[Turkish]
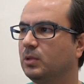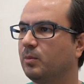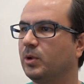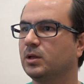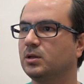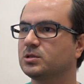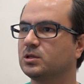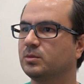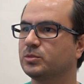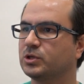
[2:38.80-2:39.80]
ameliyat
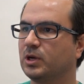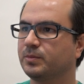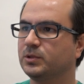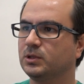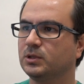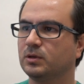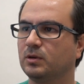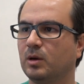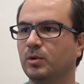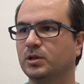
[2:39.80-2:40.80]
hazırlığımızı yaptık
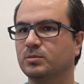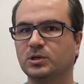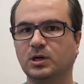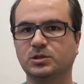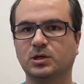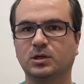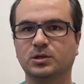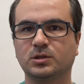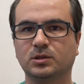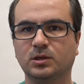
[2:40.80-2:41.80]
ameliyatımızı
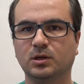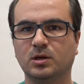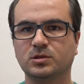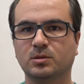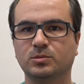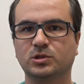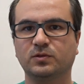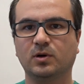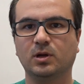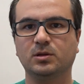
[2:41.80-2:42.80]
gerçekleştirdik. Hastamızı
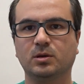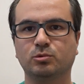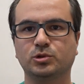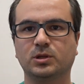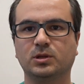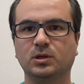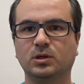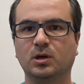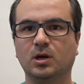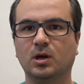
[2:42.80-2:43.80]
şifale taburcu ettik.